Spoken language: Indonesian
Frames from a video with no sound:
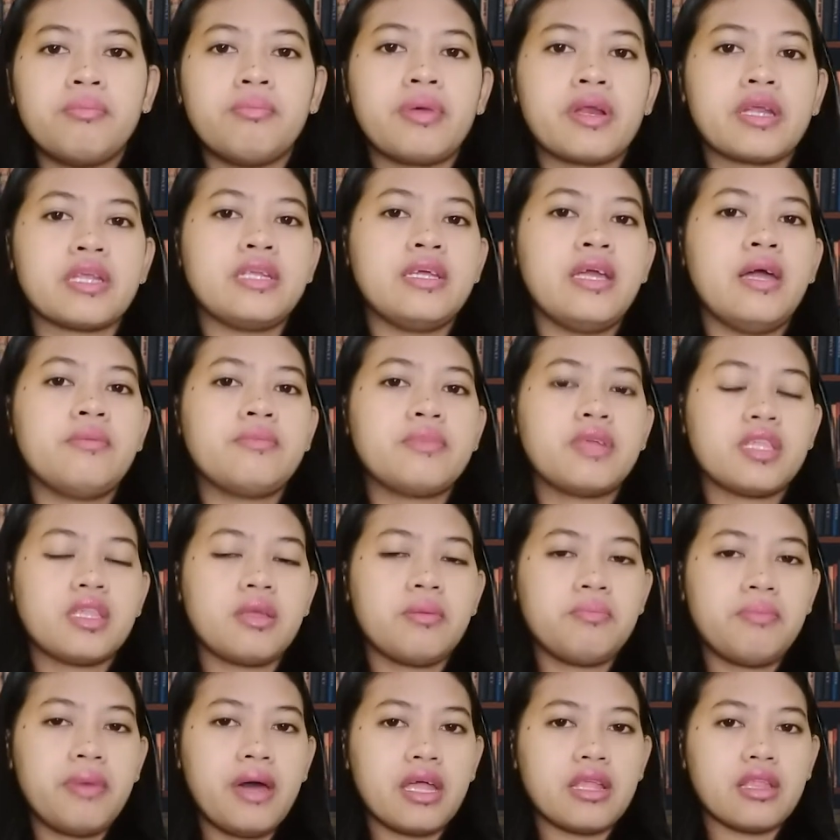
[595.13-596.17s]
berdiam di
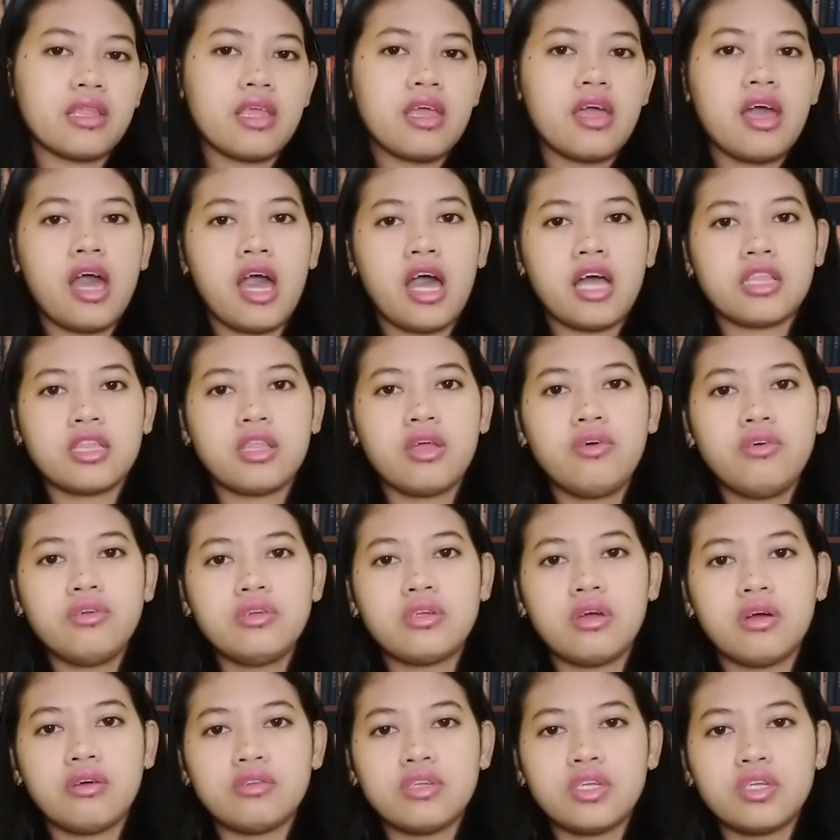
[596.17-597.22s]
tempat atau
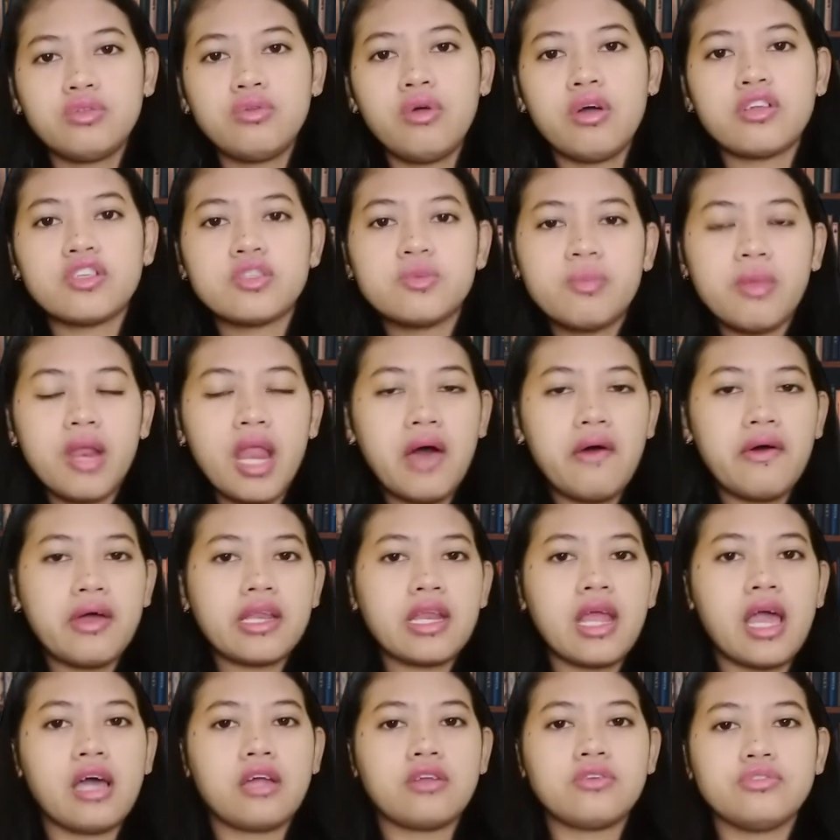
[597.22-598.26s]
daun itu harus melawan
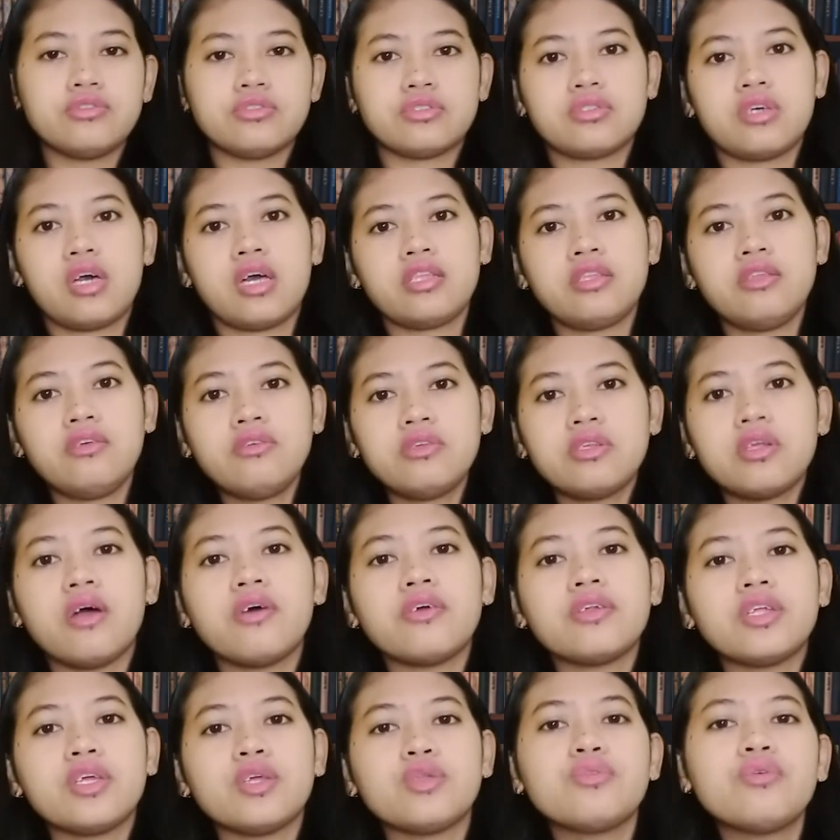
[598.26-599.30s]
arus atau
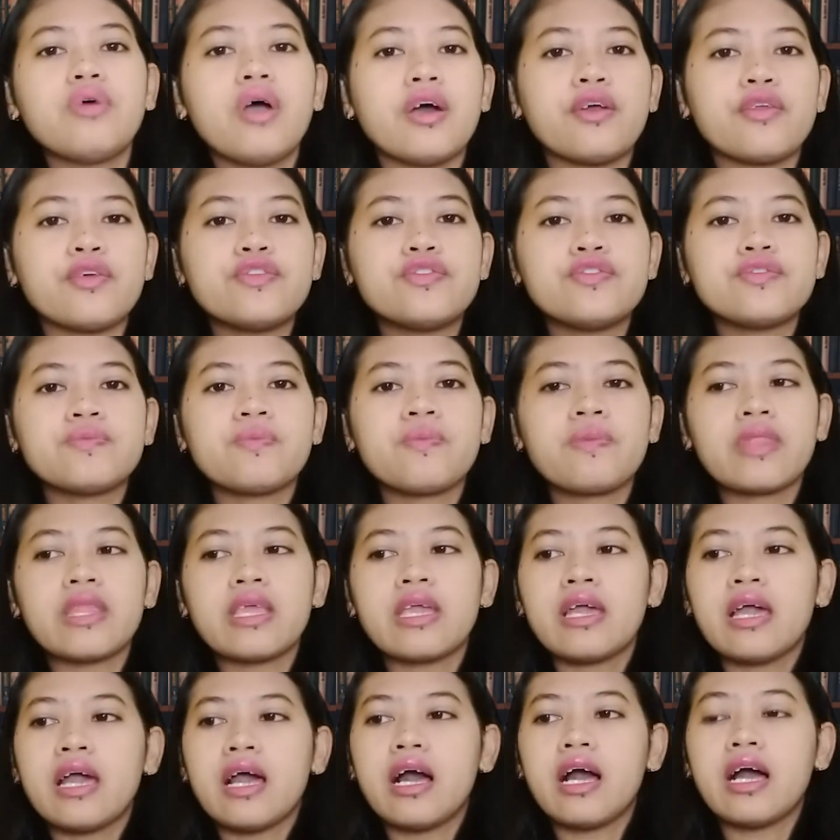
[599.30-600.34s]
daun itu harus
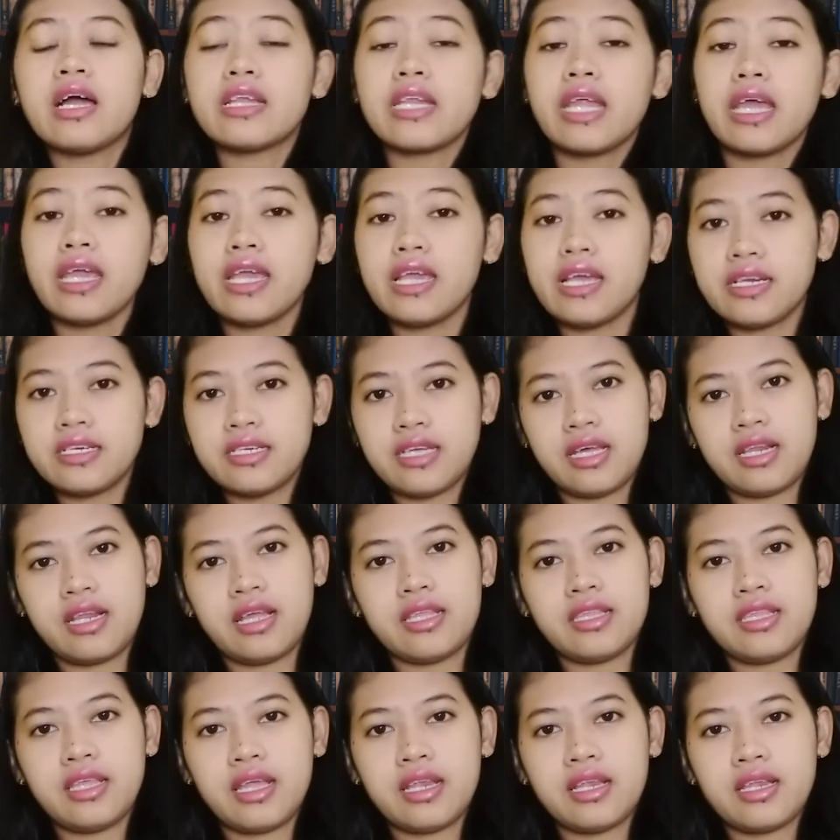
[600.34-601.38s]
e, naik ke
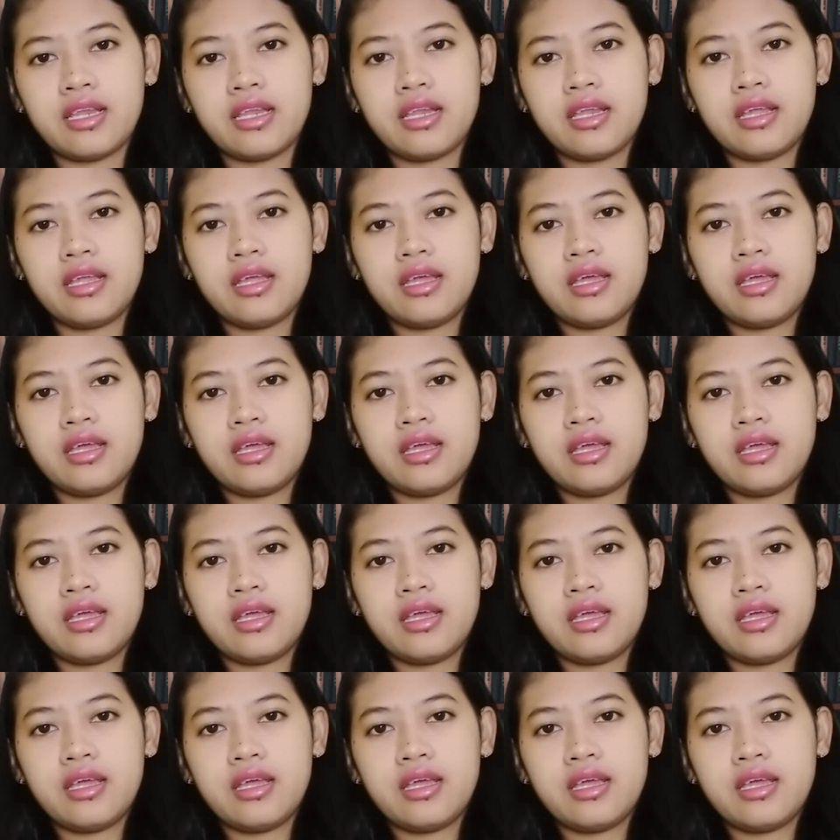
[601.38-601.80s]
daratan